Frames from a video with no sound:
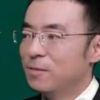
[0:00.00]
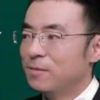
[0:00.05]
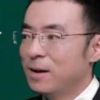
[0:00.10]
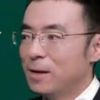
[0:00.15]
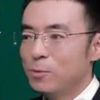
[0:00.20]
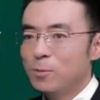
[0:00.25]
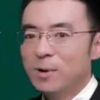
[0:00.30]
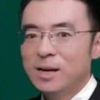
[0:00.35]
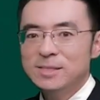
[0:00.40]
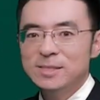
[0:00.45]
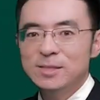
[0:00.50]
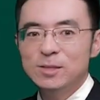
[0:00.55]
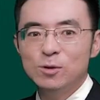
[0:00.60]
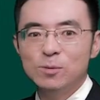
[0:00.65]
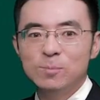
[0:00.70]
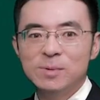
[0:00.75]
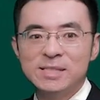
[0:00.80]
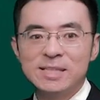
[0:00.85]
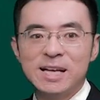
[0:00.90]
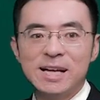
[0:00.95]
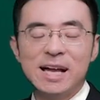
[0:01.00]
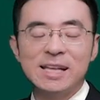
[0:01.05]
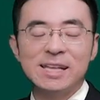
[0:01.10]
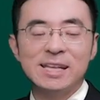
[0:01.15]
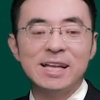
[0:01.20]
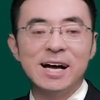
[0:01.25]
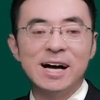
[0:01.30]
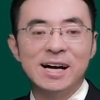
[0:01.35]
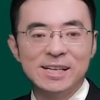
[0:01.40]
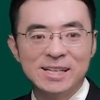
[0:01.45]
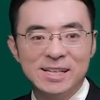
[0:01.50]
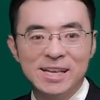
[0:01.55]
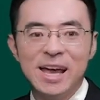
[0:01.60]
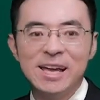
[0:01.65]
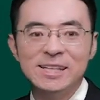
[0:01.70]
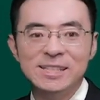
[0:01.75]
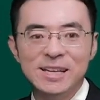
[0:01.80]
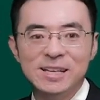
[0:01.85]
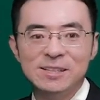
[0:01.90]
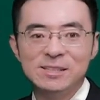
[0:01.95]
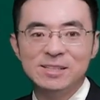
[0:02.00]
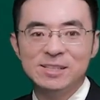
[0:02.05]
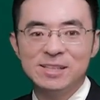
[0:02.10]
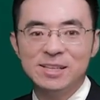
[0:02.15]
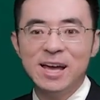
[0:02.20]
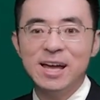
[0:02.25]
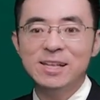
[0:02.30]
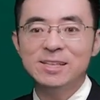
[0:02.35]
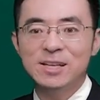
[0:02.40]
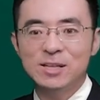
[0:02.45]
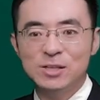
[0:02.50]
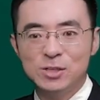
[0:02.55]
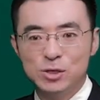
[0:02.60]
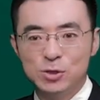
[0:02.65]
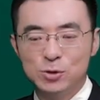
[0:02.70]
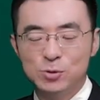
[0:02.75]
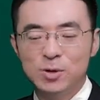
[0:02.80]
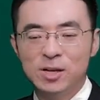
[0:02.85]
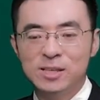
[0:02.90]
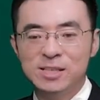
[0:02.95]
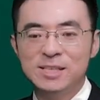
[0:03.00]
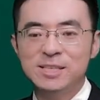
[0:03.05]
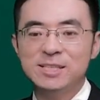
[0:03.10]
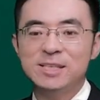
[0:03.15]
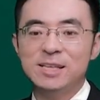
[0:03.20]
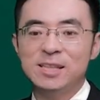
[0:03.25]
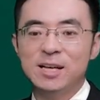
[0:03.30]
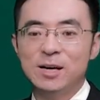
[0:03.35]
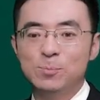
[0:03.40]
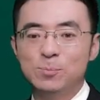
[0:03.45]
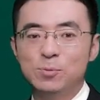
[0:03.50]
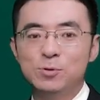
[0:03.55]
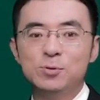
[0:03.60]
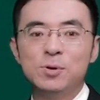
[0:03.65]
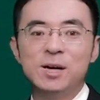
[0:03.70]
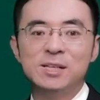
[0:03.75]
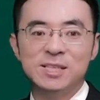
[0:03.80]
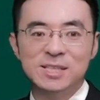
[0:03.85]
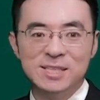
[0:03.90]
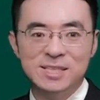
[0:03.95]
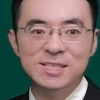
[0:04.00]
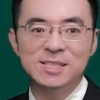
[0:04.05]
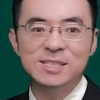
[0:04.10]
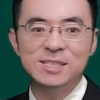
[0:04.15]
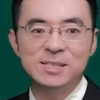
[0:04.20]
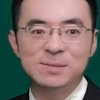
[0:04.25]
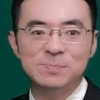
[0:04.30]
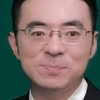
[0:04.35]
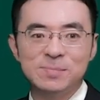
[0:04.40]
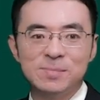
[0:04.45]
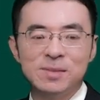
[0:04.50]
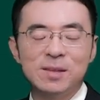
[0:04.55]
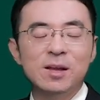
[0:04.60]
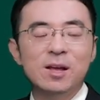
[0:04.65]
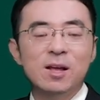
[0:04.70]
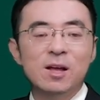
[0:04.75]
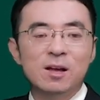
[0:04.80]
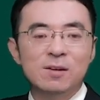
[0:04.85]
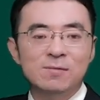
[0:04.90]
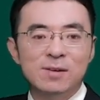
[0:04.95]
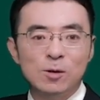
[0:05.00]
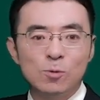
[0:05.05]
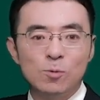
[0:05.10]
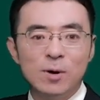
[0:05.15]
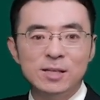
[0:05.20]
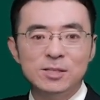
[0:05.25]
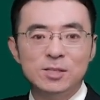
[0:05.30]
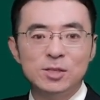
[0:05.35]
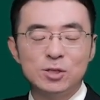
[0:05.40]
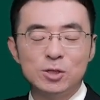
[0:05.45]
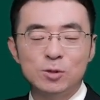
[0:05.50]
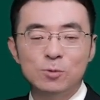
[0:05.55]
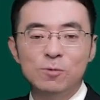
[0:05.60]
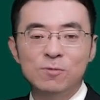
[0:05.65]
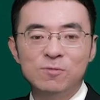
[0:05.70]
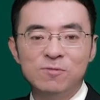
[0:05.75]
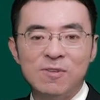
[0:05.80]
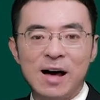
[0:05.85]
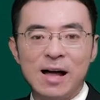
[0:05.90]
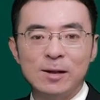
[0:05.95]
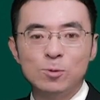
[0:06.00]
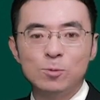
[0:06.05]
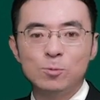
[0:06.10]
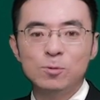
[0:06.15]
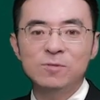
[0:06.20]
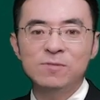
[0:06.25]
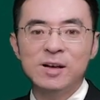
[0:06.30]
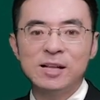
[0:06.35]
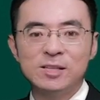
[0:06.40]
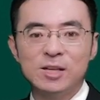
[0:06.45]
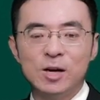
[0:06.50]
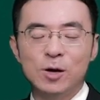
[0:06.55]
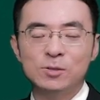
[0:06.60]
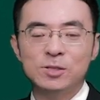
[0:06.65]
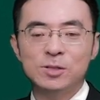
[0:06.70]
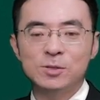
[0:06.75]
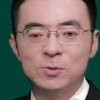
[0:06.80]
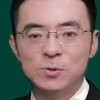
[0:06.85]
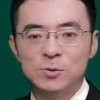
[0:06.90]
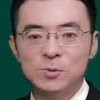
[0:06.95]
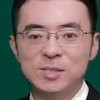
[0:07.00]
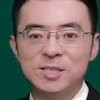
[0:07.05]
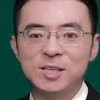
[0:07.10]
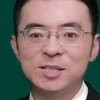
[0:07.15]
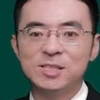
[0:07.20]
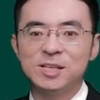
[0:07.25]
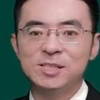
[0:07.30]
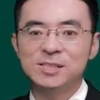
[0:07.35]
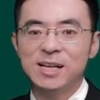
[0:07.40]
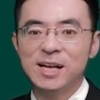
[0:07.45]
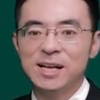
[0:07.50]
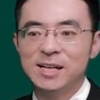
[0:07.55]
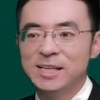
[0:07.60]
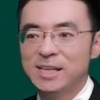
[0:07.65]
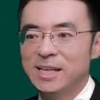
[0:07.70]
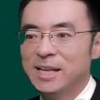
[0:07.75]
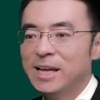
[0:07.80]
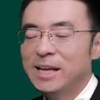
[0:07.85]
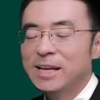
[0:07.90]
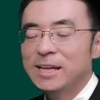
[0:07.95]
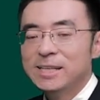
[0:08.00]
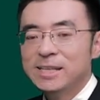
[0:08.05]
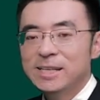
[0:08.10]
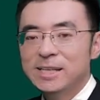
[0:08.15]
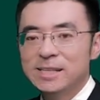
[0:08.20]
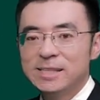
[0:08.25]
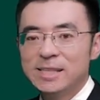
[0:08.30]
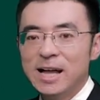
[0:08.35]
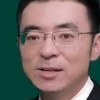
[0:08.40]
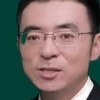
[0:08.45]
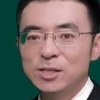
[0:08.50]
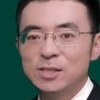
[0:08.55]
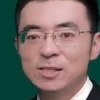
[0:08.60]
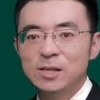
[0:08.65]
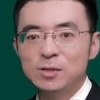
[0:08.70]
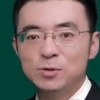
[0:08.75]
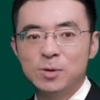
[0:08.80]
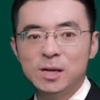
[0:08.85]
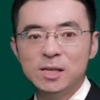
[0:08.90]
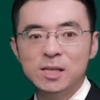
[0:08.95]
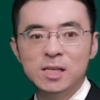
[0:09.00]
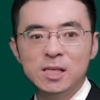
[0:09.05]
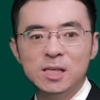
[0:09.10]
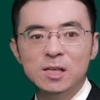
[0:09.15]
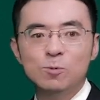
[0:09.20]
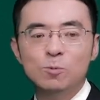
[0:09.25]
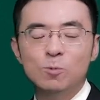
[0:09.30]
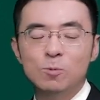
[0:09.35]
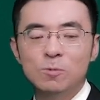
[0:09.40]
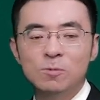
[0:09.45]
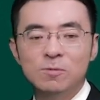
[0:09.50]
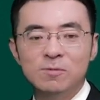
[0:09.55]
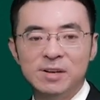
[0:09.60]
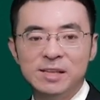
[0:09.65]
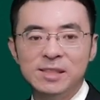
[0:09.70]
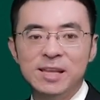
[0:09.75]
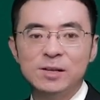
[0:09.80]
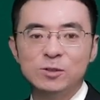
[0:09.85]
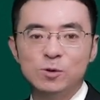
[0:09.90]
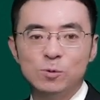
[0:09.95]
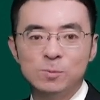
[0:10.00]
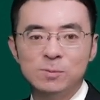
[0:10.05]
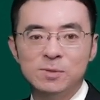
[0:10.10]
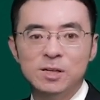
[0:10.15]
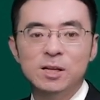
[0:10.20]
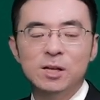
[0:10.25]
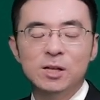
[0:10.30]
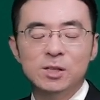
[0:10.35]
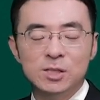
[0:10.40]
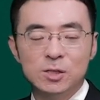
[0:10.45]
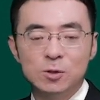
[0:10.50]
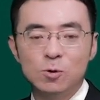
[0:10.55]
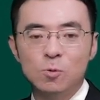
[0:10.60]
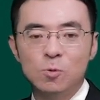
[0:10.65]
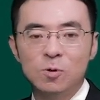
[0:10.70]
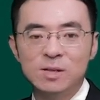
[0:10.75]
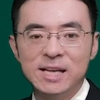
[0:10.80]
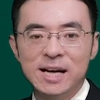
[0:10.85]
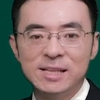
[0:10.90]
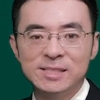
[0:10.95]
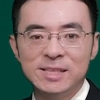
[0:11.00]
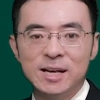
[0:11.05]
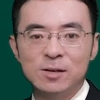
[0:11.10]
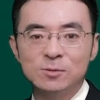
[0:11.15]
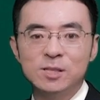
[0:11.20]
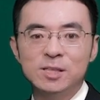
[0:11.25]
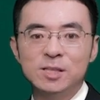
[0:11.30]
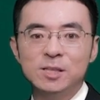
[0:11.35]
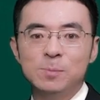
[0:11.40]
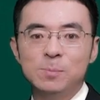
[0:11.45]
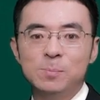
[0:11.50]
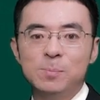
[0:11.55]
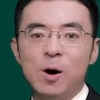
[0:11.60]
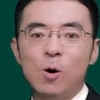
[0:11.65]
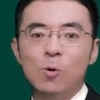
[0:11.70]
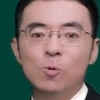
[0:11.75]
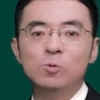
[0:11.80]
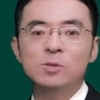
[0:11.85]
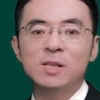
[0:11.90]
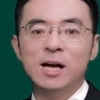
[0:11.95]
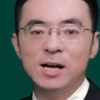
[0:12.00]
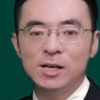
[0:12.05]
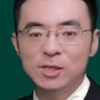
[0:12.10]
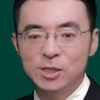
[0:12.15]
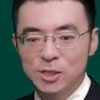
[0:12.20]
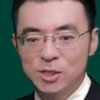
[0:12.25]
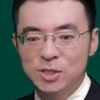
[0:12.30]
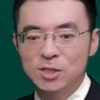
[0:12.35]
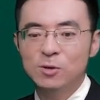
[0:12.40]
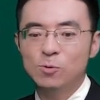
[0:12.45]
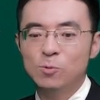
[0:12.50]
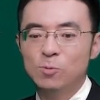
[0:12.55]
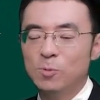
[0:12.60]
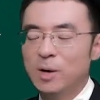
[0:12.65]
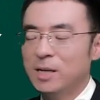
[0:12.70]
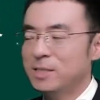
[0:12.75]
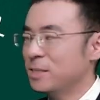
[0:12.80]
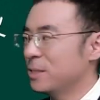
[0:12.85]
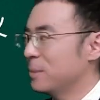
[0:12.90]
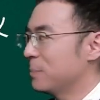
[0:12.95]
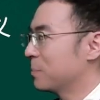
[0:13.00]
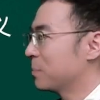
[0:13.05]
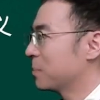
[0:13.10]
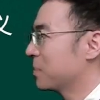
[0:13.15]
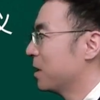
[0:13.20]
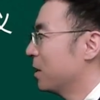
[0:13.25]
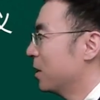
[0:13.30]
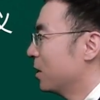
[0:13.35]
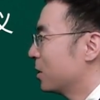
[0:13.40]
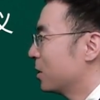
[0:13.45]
法律关系，我们先看它的概念。概念是需要理解的，不需要你记忆。法律关系是由法律规范调整所形成的，以当事人的权利义务为内容，接受国家强制力保护的社会关系。